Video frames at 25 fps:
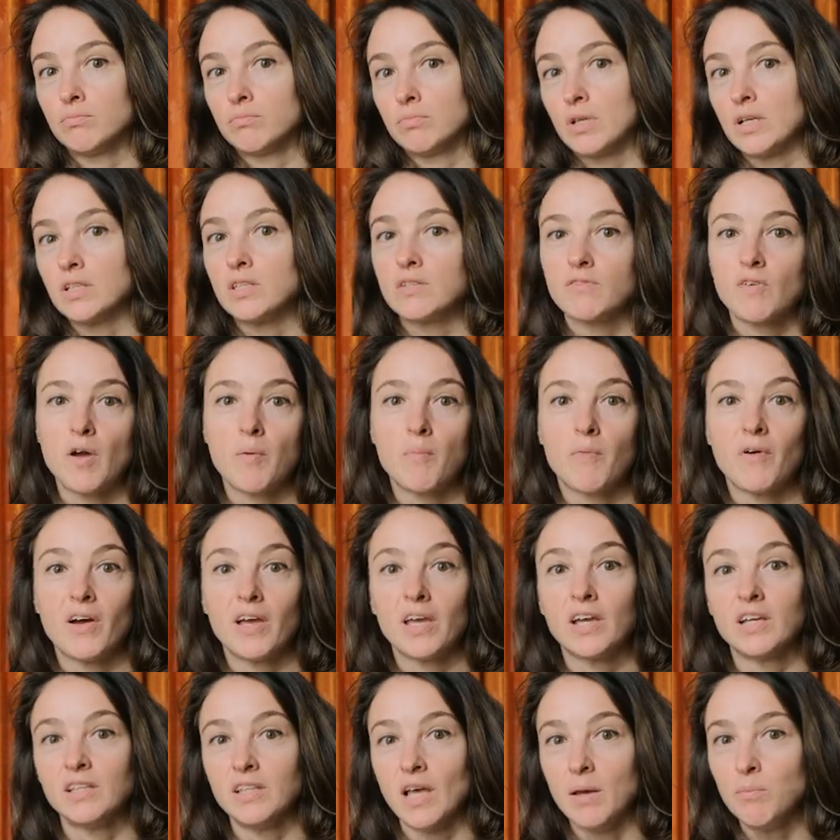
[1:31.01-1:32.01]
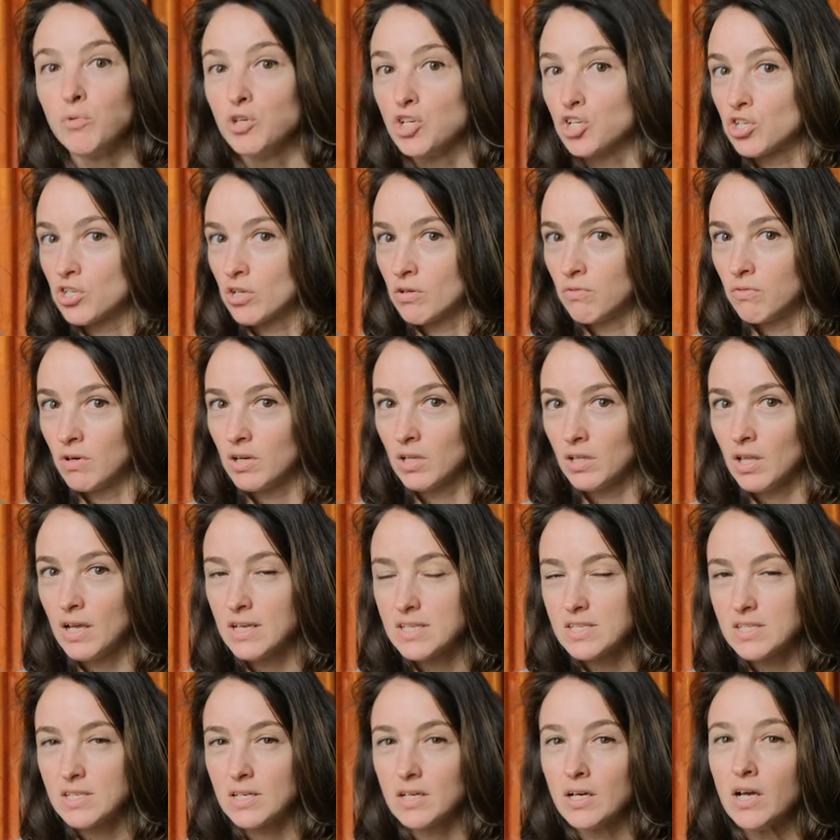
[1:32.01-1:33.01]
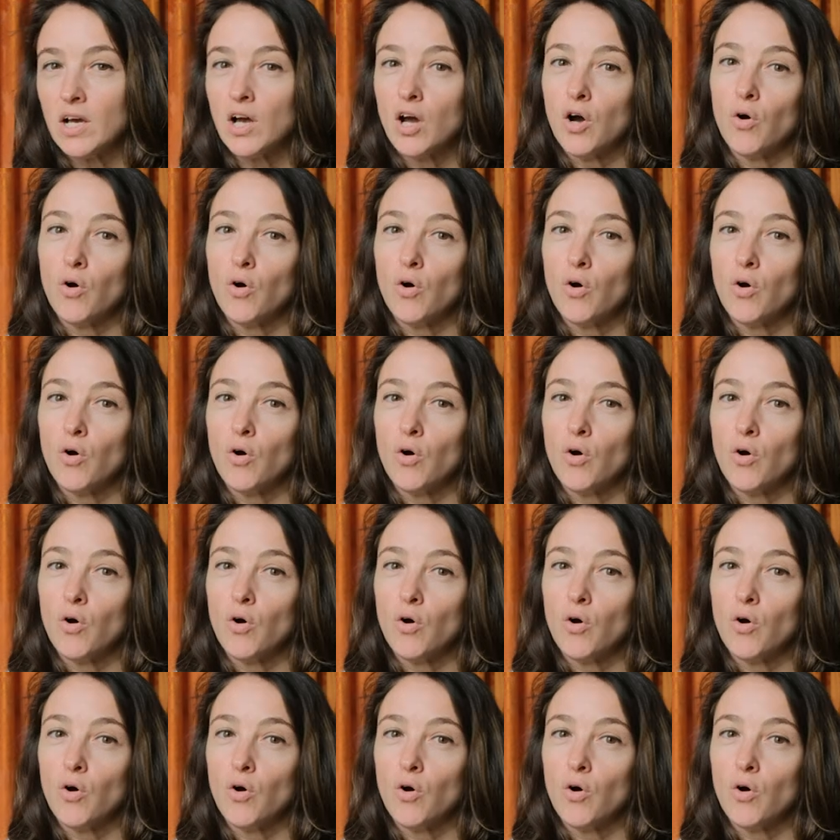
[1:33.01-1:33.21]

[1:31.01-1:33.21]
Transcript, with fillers: так называемого экономического класса.